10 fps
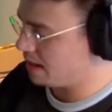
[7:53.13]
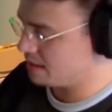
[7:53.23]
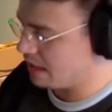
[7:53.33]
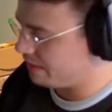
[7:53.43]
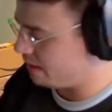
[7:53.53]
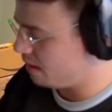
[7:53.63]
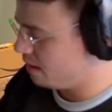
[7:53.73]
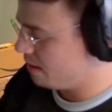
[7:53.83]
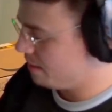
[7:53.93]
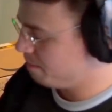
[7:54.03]
sind einfach
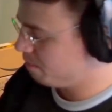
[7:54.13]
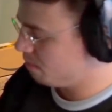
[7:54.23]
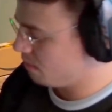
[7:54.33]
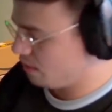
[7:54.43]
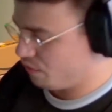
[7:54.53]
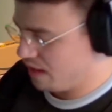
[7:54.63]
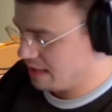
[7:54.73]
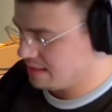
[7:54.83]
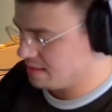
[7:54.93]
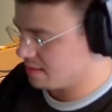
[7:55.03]

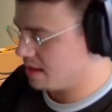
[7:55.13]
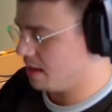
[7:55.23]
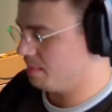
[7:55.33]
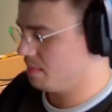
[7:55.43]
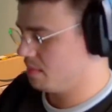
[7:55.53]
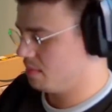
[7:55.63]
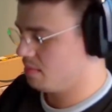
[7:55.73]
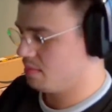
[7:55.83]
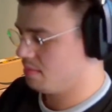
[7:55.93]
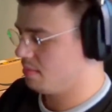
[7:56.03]
Pflanzensamen. Na
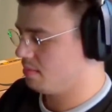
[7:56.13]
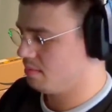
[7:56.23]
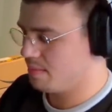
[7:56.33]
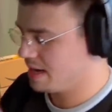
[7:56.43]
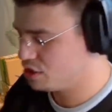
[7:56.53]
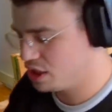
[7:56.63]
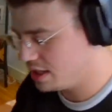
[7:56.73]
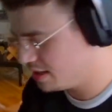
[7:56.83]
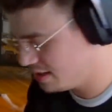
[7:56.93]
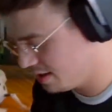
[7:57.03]
klar. Mehr steht da
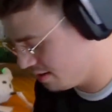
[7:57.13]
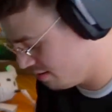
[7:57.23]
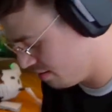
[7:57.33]
nicht drin. Okay.